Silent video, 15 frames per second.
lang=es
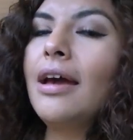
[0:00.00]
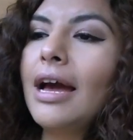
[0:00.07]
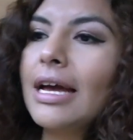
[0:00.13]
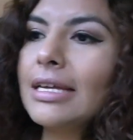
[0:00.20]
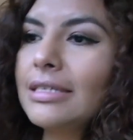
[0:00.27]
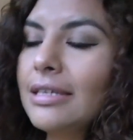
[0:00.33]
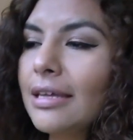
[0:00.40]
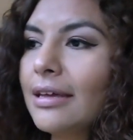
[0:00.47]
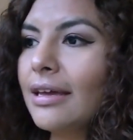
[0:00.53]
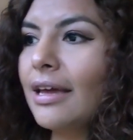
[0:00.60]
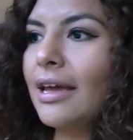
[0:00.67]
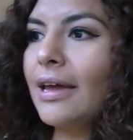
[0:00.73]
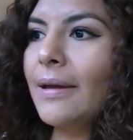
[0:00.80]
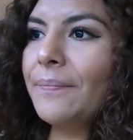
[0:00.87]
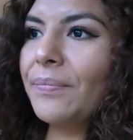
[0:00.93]
Así
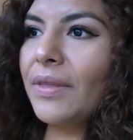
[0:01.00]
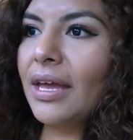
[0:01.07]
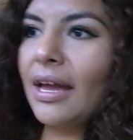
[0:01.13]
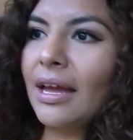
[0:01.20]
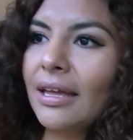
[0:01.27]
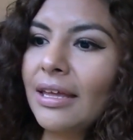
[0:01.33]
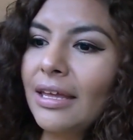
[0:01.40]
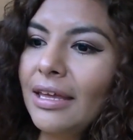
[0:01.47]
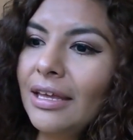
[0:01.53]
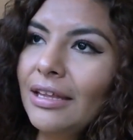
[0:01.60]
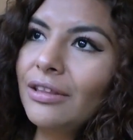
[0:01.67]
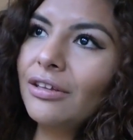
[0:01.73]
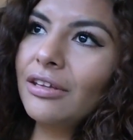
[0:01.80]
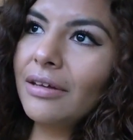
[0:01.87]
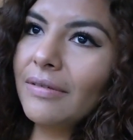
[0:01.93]
que
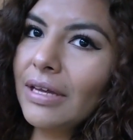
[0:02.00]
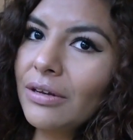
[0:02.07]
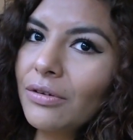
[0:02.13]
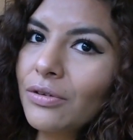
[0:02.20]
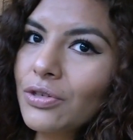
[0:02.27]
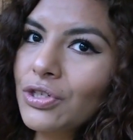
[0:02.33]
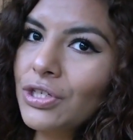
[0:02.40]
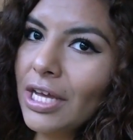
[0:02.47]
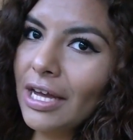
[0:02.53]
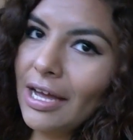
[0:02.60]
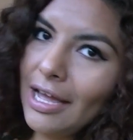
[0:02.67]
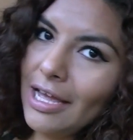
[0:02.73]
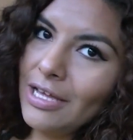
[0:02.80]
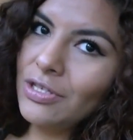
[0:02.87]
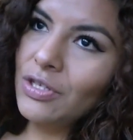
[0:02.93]
aquí todavía no nos
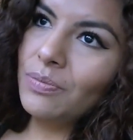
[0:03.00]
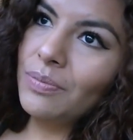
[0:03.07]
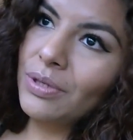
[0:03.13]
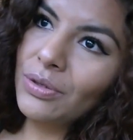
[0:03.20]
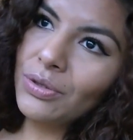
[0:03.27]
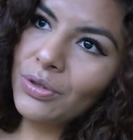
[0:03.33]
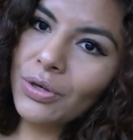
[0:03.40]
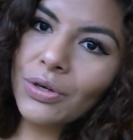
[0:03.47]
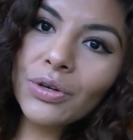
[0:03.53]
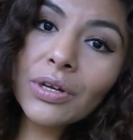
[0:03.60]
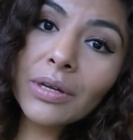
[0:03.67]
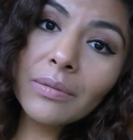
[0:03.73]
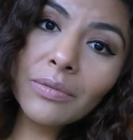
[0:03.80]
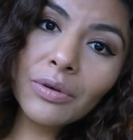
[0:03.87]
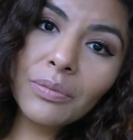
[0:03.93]
llega eso, pero yo creo
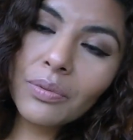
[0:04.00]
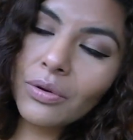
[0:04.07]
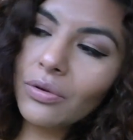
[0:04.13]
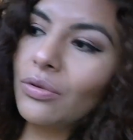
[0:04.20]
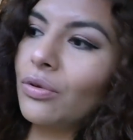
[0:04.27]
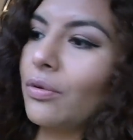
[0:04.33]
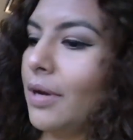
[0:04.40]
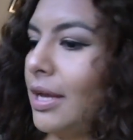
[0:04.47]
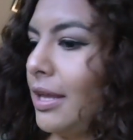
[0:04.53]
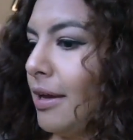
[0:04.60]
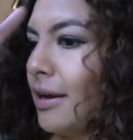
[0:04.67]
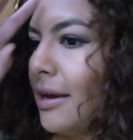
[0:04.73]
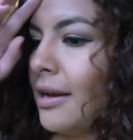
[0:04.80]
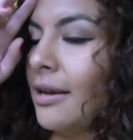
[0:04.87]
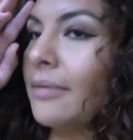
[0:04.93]
que muy pronto va a
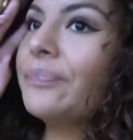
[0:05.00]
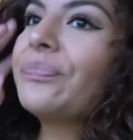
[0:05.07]
llegar.